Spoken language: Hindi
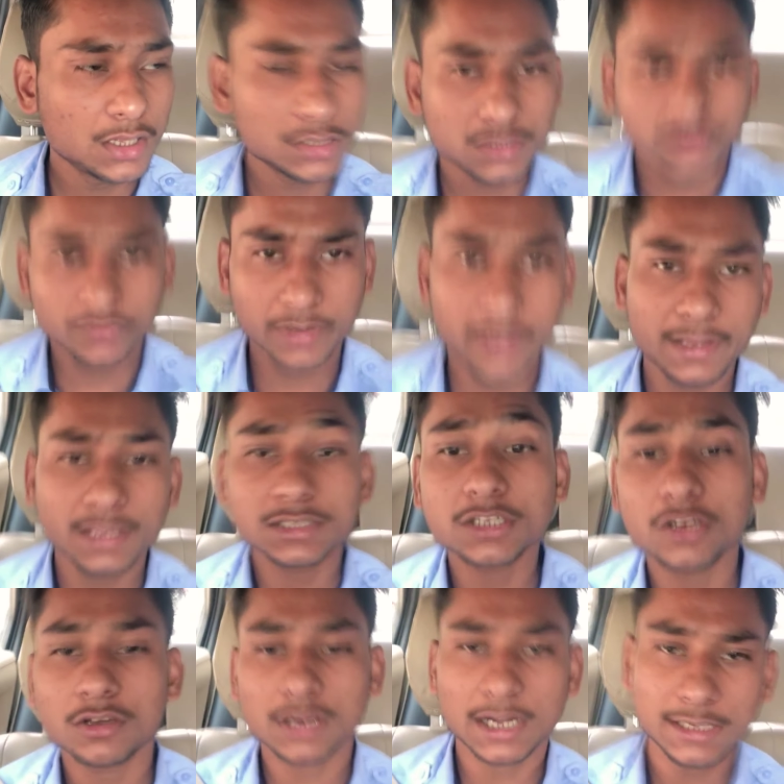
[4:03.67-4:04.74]
तो वही है
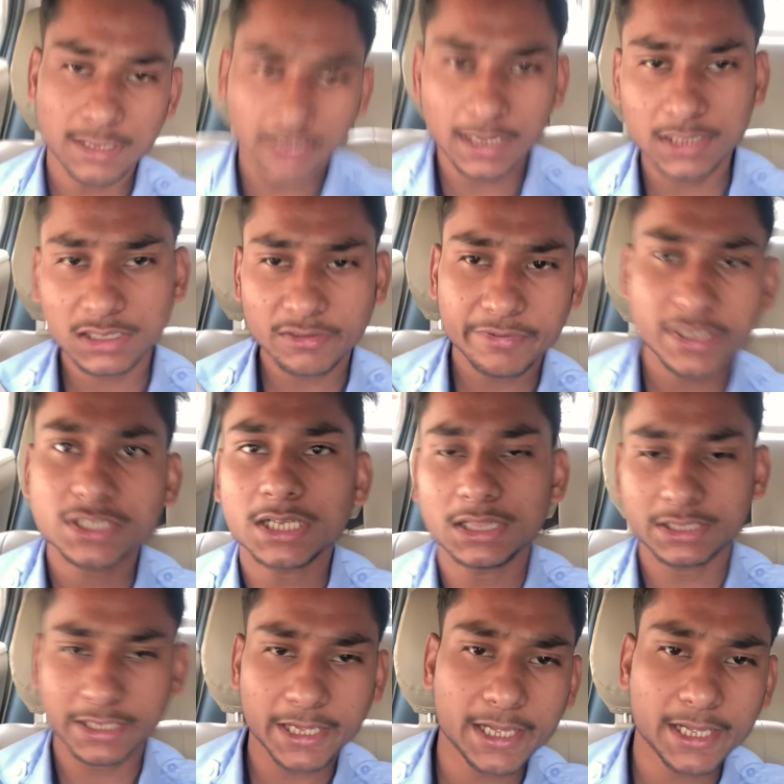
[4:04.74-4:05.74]
चलो गाड़ी लगाते हैं फिर चलते